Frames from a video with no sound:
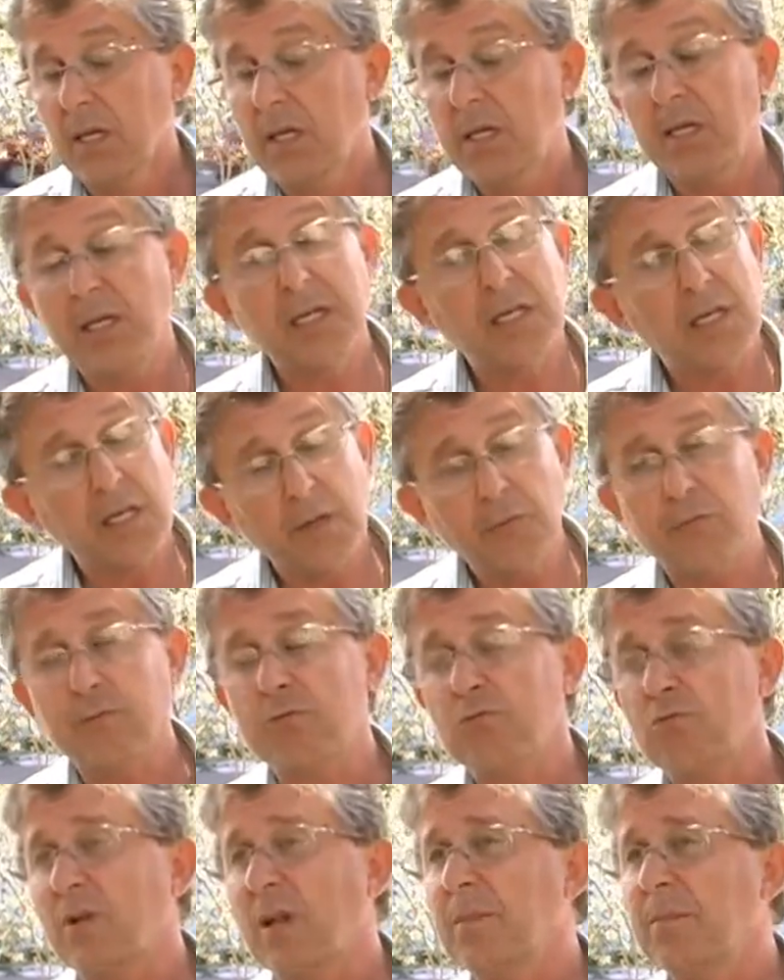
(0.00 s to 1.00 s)
e que
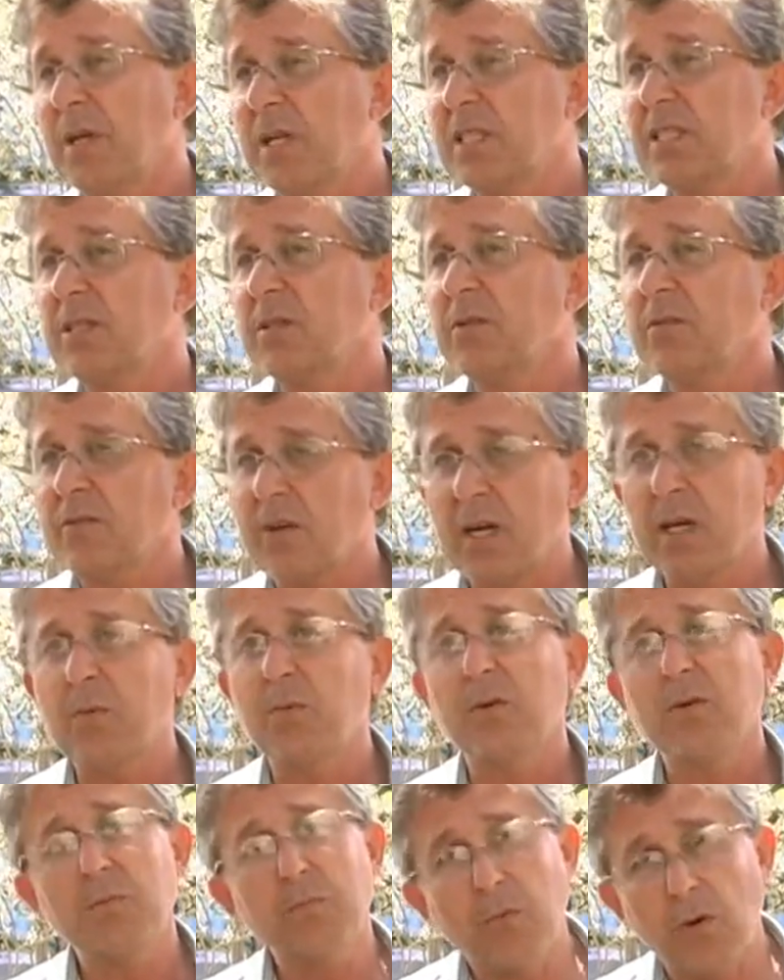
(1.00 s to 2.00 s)
futuramente vai,
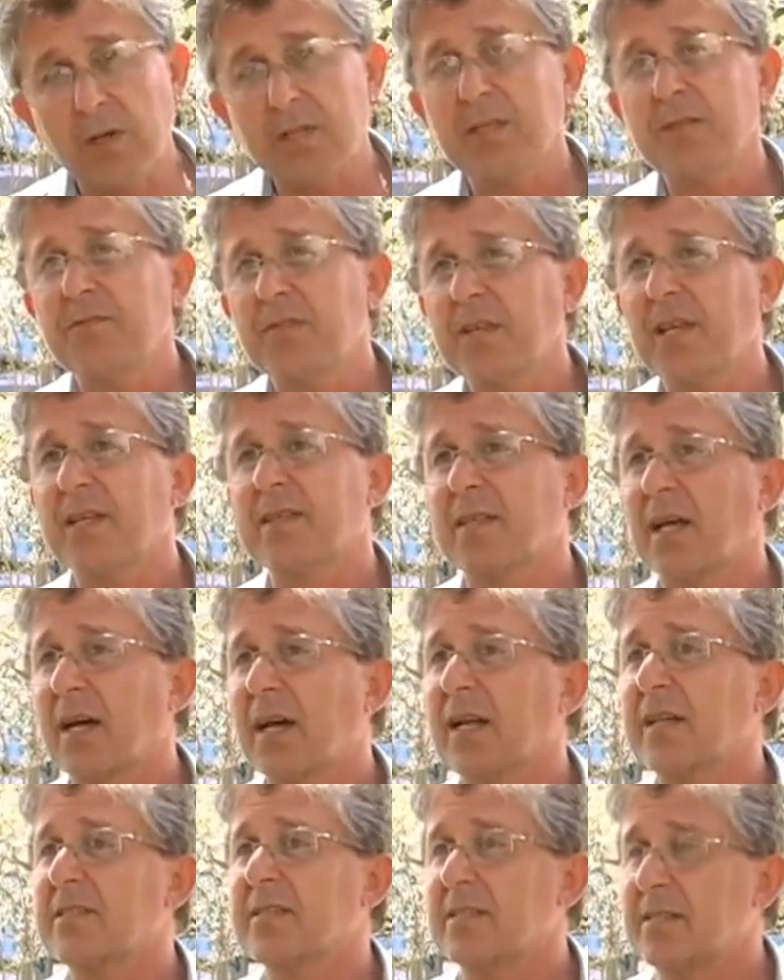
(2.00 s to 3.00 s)
podem vir a
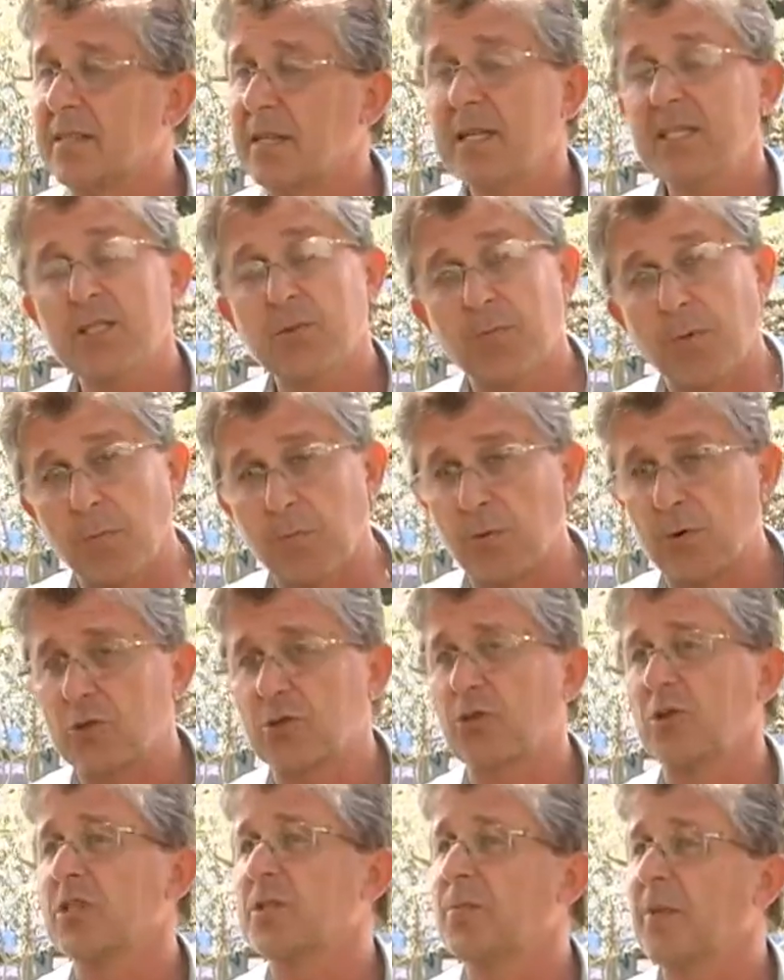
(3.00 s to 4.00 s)
dar acidentes,
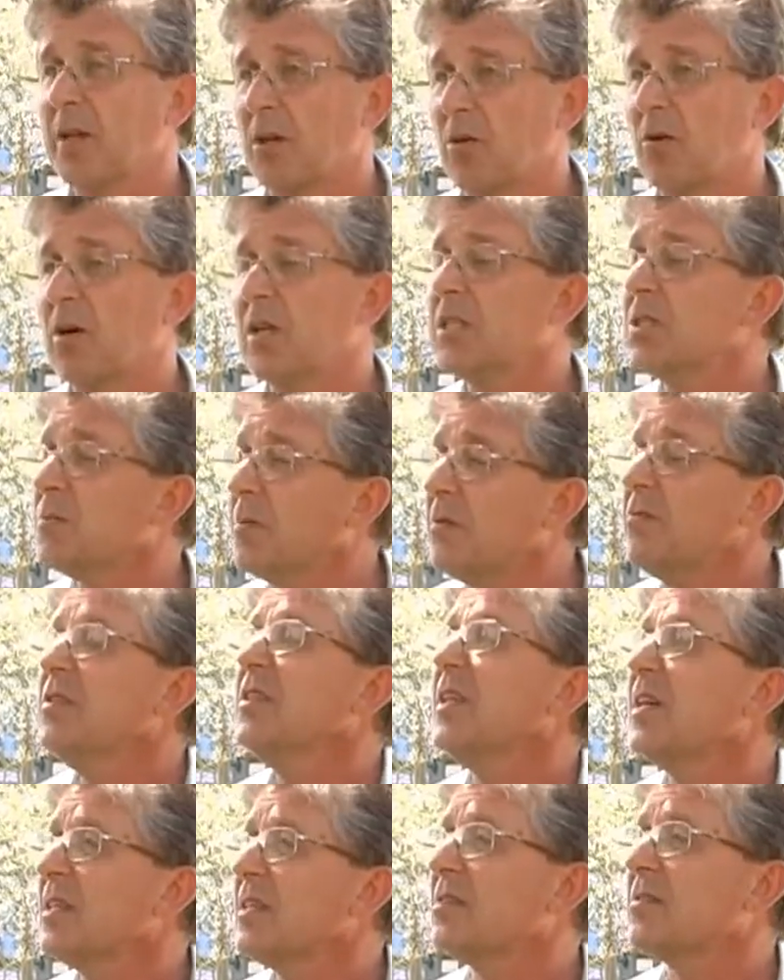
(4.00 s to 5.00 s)
proporções menores, mas
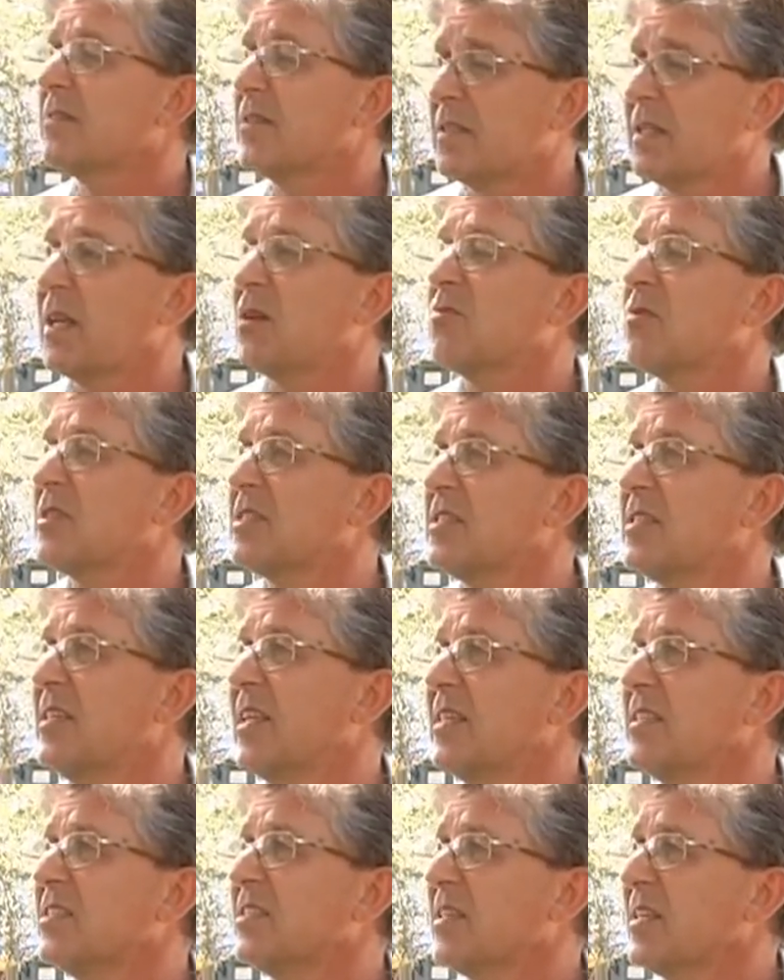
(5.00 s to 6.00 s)
vir a dar um
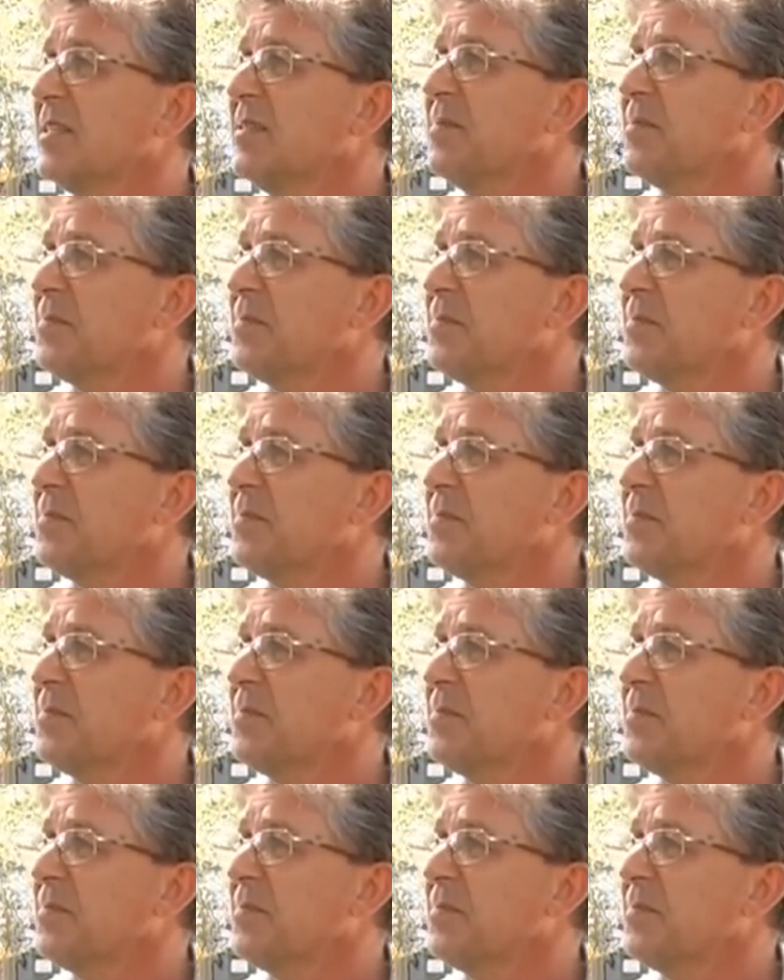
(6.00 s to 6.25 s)
acidente. Né?